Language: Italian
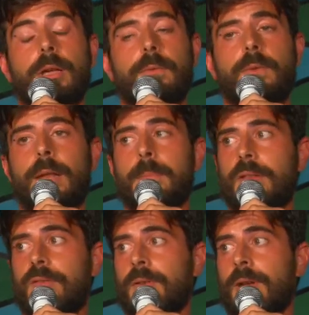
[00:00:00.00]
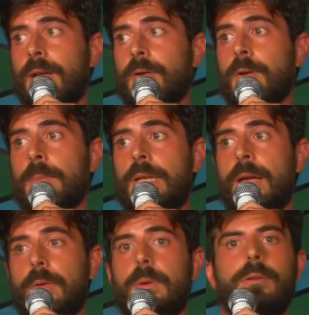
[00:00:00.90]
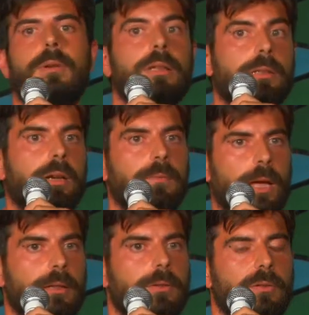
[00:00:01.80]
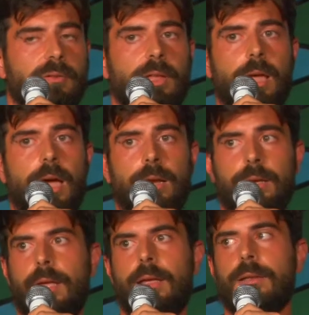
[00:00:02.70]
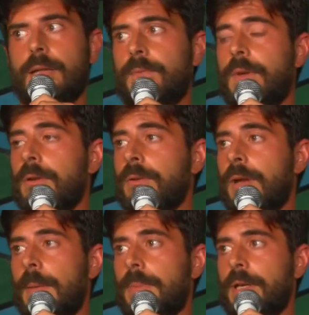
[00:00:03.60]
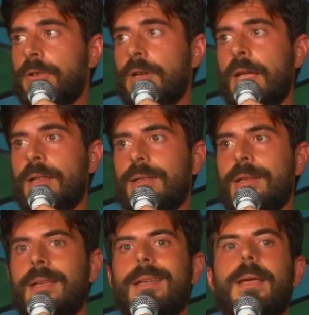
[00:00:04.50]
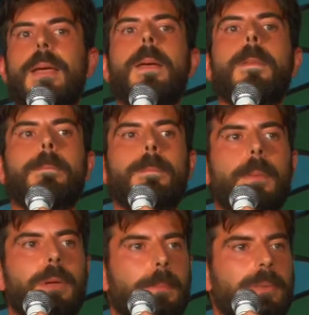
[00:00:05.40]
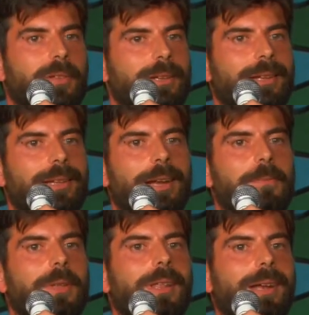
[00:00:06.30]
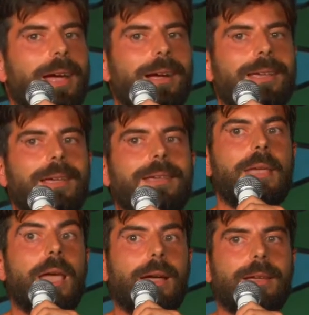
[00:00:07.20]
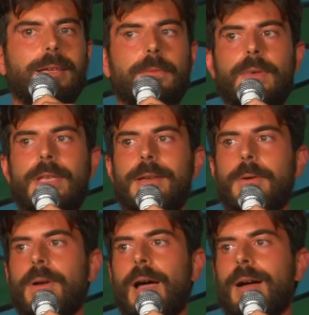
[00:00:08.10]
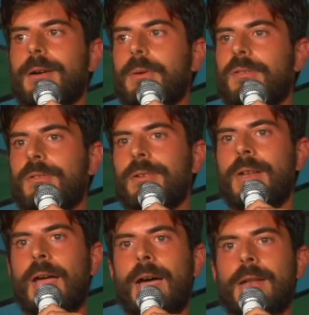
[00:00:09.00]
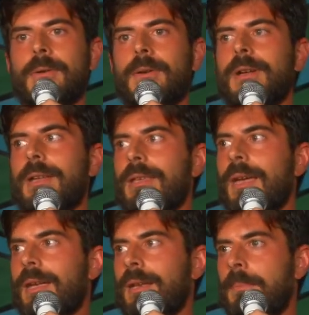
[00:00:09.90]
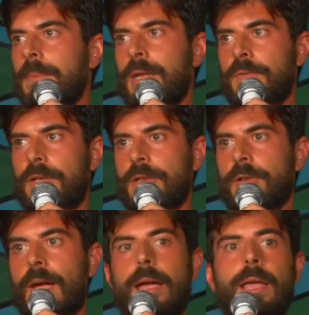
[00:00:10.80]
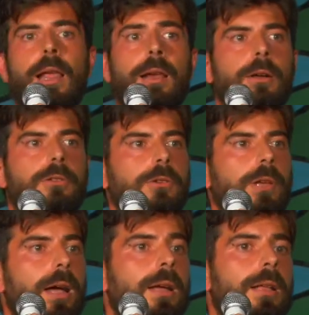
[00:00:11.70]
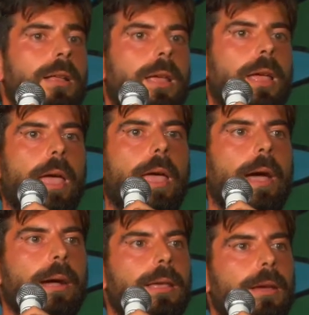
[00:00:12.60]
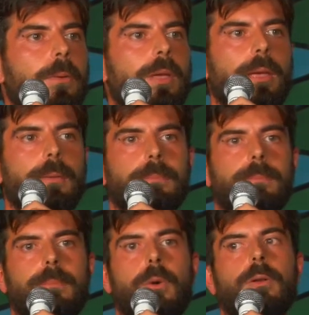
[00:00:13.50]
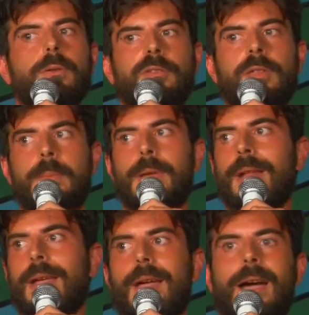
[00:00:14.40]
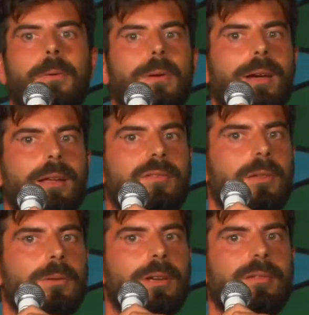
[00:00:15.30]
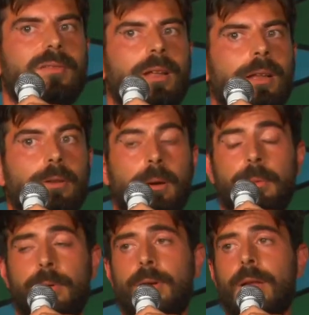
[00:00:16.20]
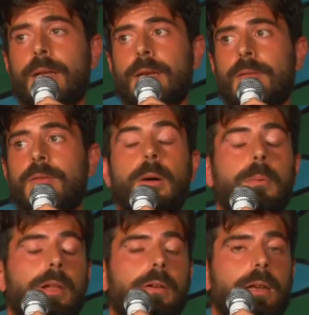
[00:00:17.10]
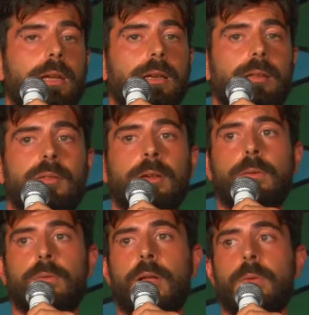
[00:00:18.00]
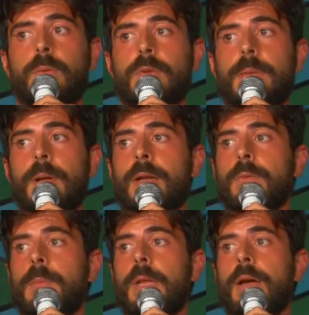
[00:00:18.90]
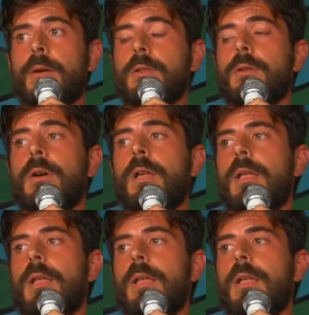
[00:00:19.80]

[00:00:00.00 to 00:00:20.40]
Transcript: che viene immesso nell'economia, quindi un intervento statale che davvero non ha precedenti, poi però bisogna andare a vedere anche è che veicola questo denaro e chi è che ne beneficia e la logica è anche qui molto simile a quella che si è utilizzata dopo, crisi, dopo le varie crisi, inclusa l'ultima del 2008.